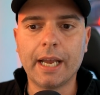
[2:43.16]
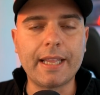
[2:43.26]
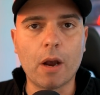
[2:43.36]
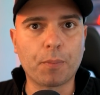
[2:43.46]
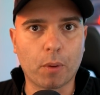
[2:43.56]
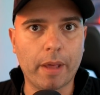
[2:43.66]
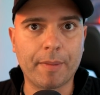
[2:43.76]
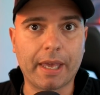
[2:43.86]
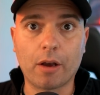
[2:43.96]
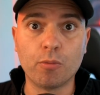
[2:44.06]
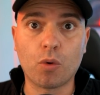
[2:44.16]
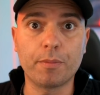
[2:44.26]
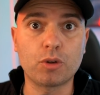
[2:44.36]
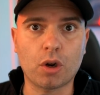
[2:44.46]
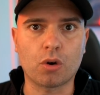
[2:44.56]
ed è un problema che comunque
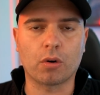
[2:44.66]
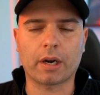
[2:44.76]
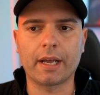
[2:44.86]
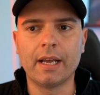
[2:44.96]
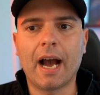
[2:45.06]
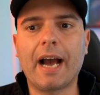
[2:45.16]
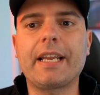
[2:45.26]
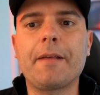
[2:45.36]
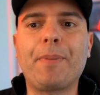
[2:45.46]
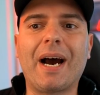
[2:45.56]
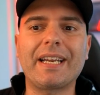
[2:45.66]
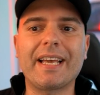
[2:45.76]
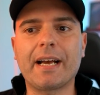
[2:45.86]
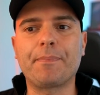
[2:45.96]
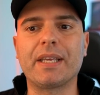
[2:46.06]
bisogna correre ai ripari
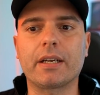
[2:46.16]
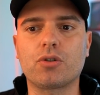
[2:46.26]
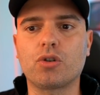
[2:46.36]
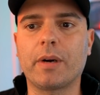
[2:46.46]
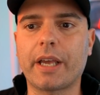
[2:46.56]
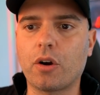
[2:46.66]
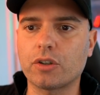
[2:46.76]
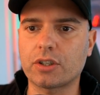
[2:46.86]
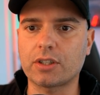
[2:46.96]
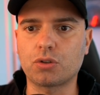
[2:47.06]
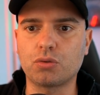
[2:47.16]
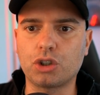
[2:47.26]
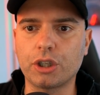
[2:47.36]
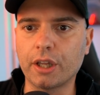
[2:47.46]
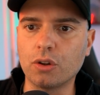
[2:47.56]
e capire insomma che cosa sta
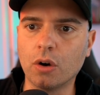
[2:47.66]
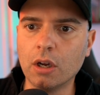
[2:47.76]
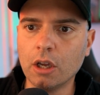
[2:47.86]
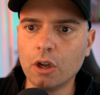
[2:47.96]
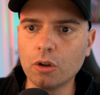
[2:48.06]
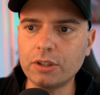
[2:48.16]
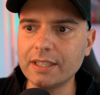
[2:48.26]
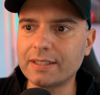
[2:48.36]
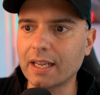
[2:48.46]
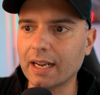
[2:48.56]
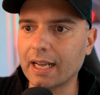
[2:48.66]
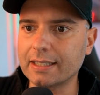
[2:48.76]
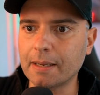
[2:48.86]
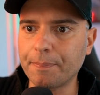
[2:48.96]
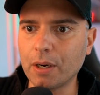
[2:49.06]
succedendo. Notizia
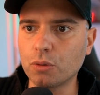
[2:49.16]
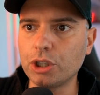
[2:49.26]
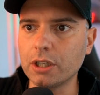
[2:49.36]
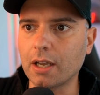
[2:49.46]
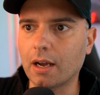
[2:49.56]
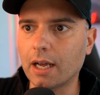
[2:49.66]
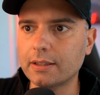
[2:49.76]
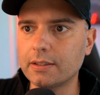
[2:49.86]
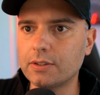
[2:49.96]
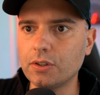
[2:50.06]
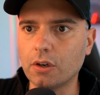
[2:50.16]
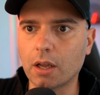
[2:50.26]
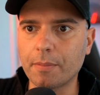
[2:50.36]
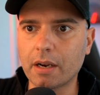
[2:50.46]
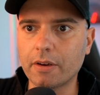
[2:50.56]
ragazzi, è appena uscita,
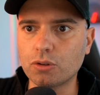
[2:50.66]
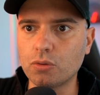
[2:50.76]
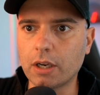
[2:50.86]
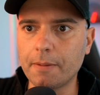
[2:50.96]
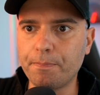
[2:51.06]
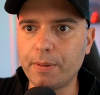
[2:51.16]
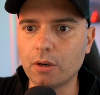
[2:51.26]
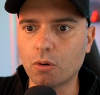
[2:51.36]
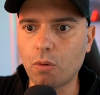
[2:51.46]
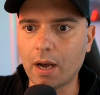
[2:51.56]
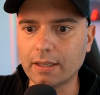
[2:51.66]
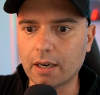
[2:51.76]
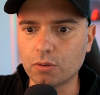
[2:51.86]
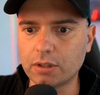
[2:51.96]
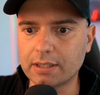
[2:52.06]
attenzione, mi è arrivato un clippino qua
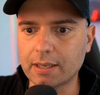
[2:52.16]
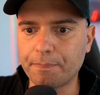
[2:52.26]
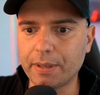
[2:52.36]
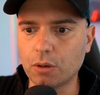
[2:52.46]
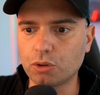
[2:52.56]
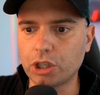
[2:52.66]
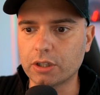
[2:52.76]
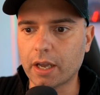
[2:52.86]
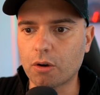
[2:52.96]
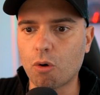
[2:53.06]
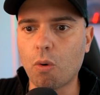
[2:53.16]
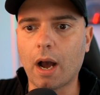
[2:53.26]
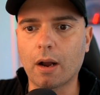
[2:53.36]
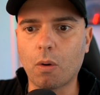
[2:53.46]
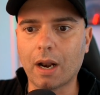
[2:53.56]
della notizia appena uscita, ecco
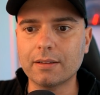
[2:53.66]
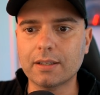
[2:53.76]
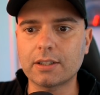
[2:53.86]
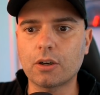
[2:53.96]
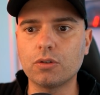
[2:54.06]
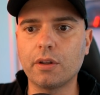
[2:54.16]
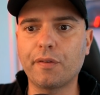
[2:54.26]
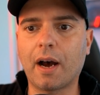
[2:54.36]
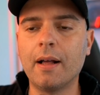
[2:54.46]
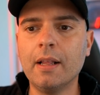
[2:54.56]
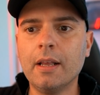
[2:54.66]
qua, 40 secondi fa,